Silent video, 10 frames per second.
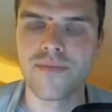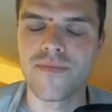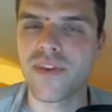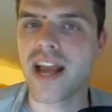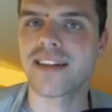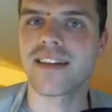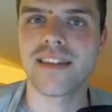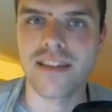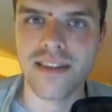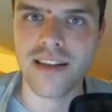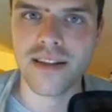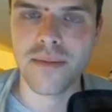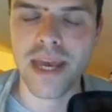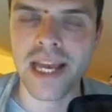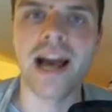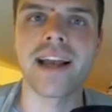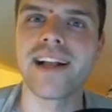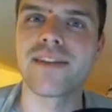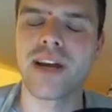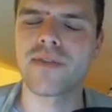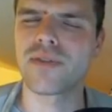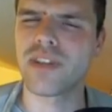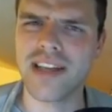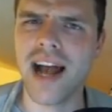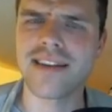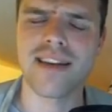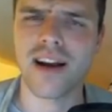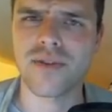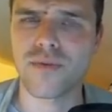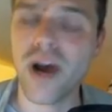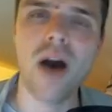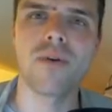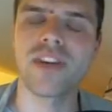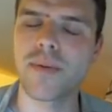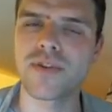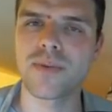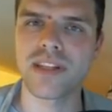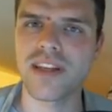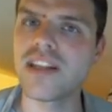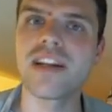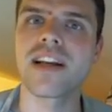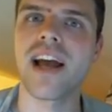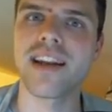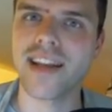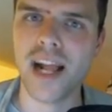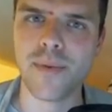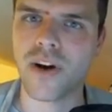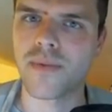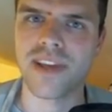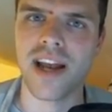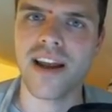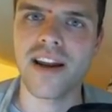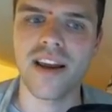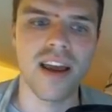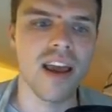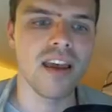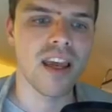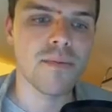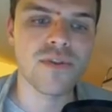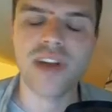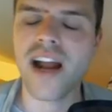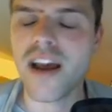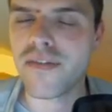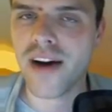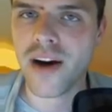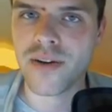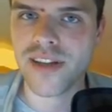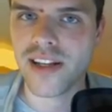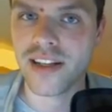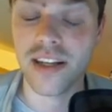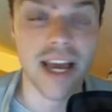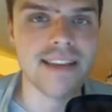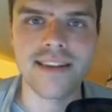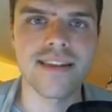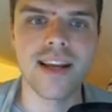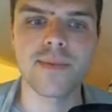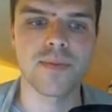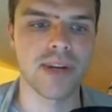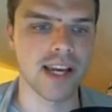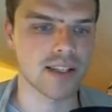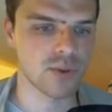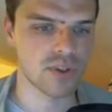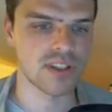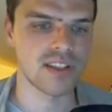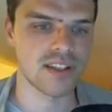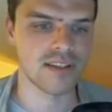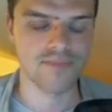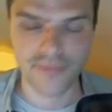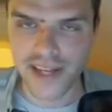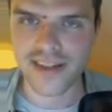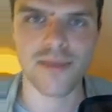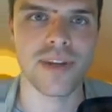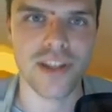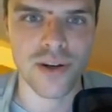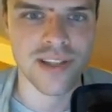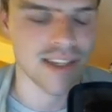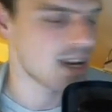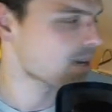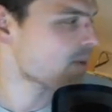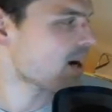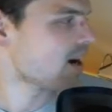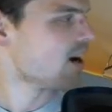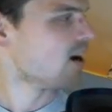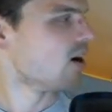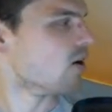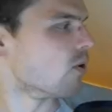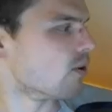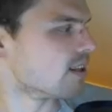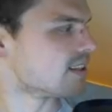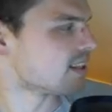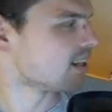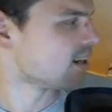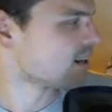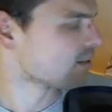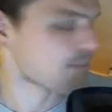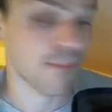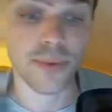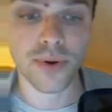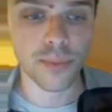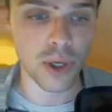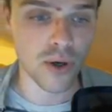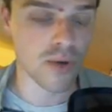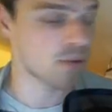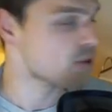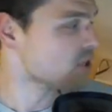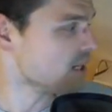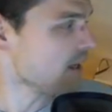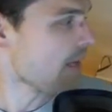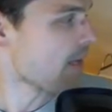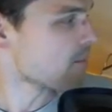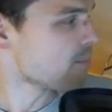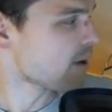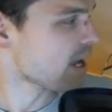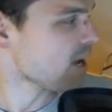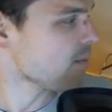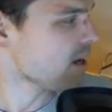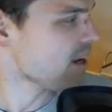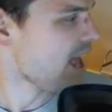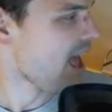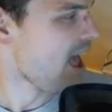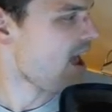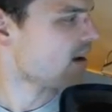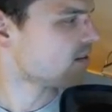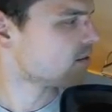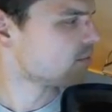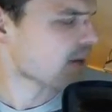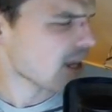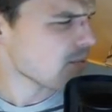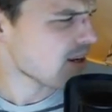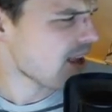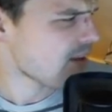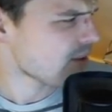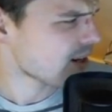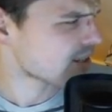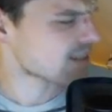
vielleicht nicht die, die, die Menge an Geld, sondern einfach nur die Tatsache, so wow, ich habe jetzt über das Internet gerade Geld bekommen. Es kann eine emotionale Erfahrung sein, die den Rest des Lebens prägt. Und äh, deshalb bin ich auch sehr dankbar und äh, beglückwünsche Bremen Bremen Ever. Ich